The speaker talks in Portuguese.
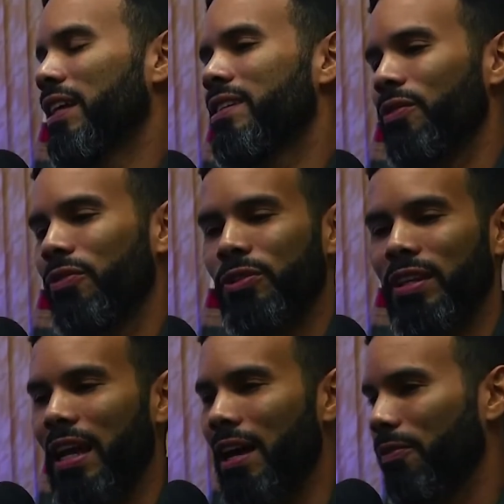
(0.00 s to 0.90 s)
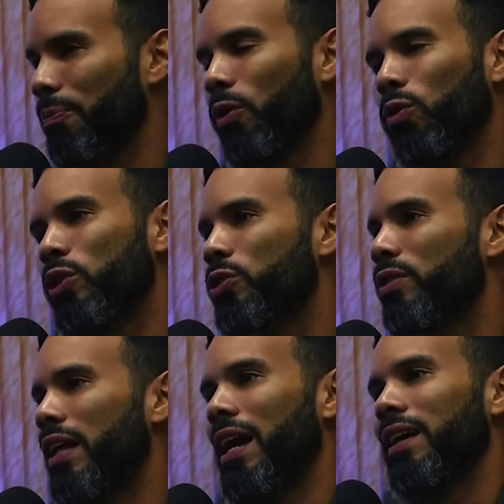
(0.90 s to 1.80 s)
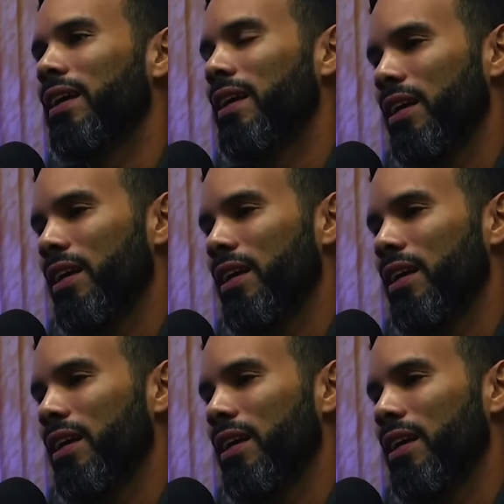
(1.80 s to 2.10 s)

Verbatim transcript: vê esse vídeo, sei lá, procura estudar.